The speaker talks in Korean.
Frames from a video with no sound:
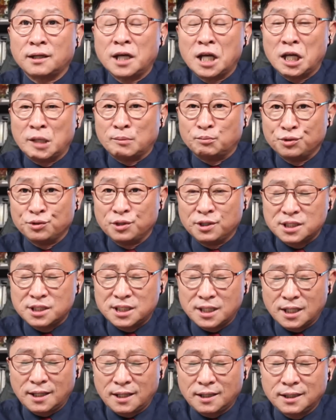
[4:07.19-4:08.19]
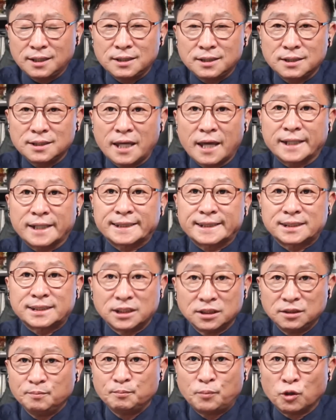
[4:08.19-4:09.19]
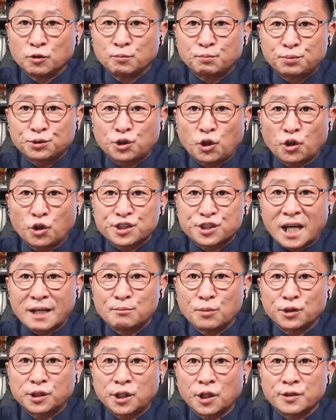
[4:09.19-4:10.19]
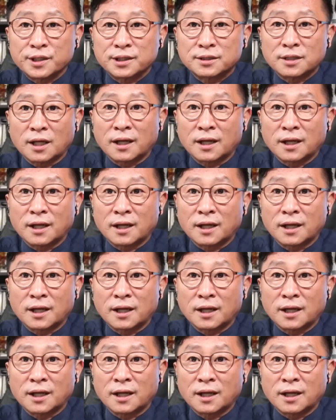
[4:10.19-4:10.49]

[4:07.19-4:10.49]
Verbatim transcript: 문재인의 근본부터 잘못되어 있다.